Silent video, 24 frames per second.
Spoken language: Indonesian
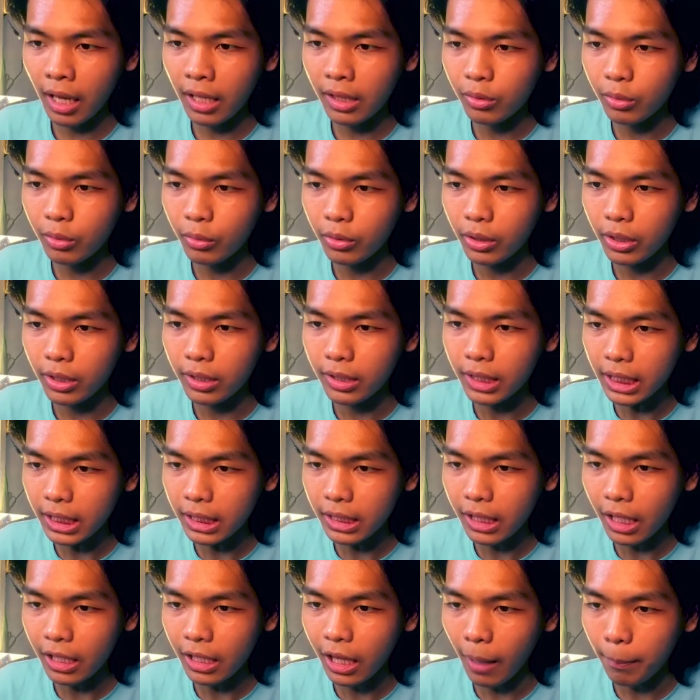Satu ini
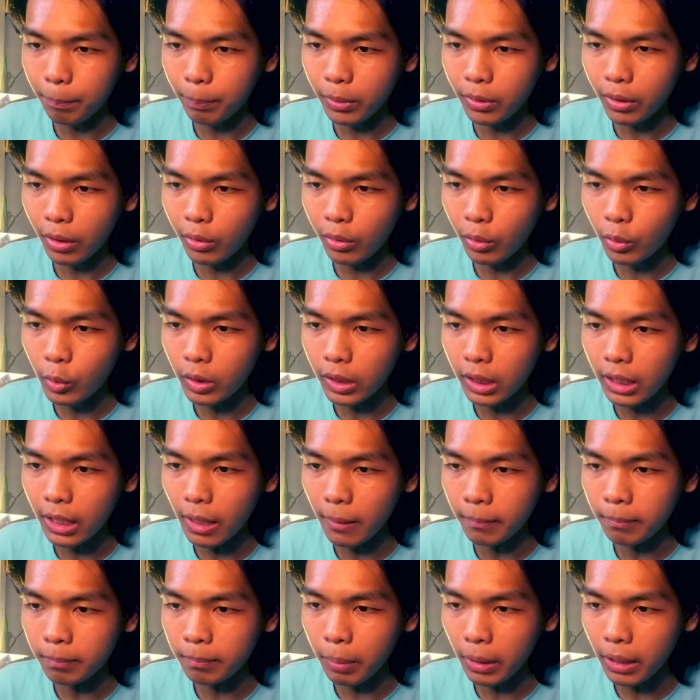kita dapat satu dua
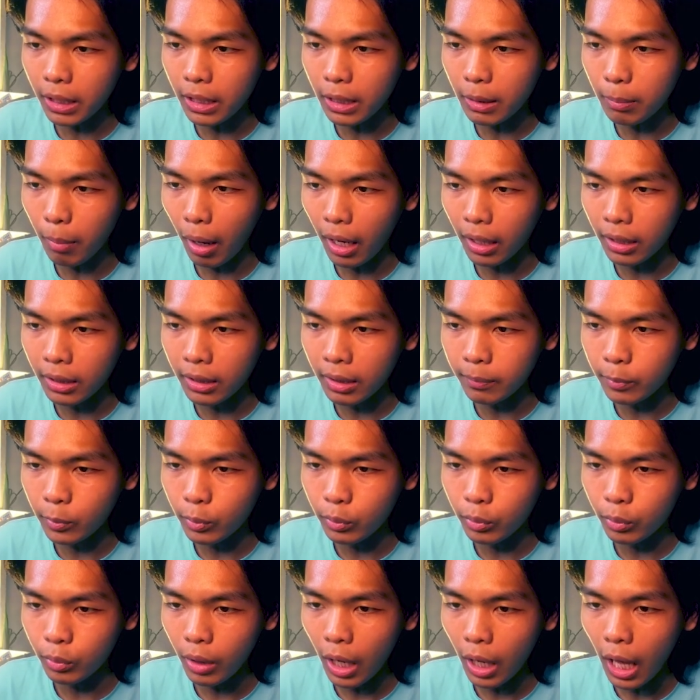tiga empat lima enam tujuh